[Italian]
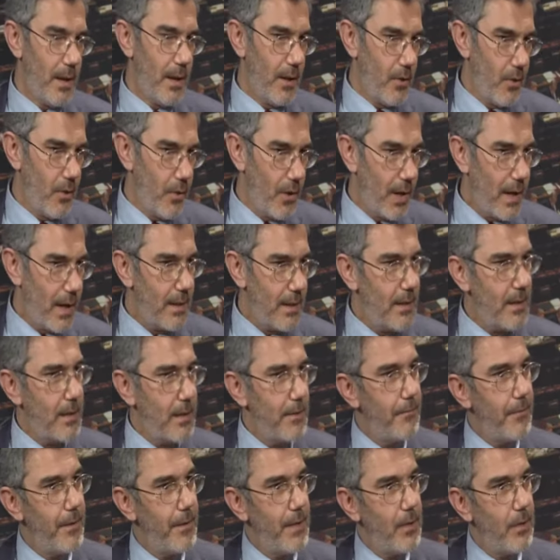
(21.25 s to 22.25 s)
con grandi
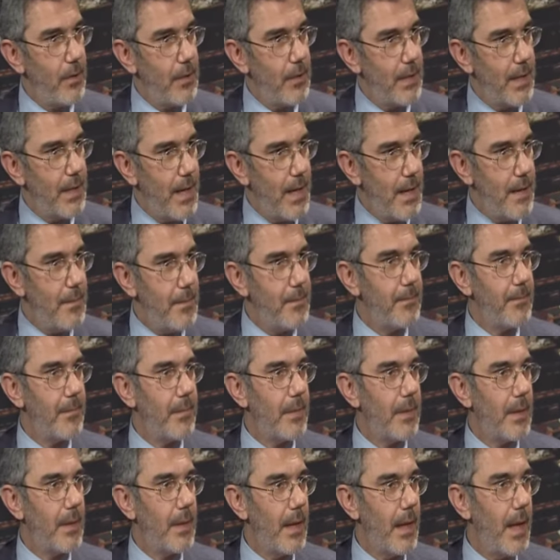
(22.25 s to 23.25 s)
difficoltà
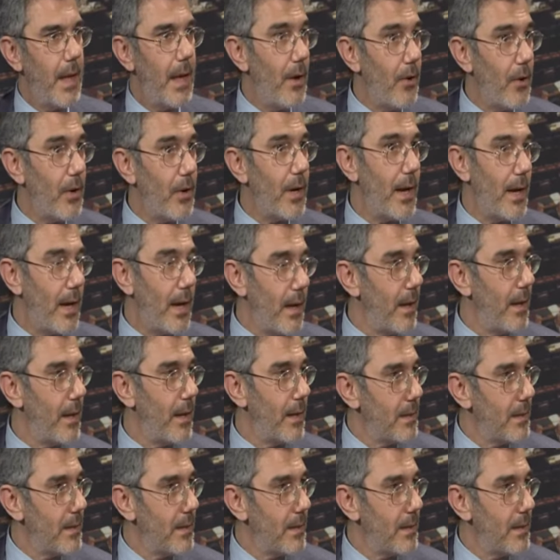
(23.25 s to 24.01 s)
e ora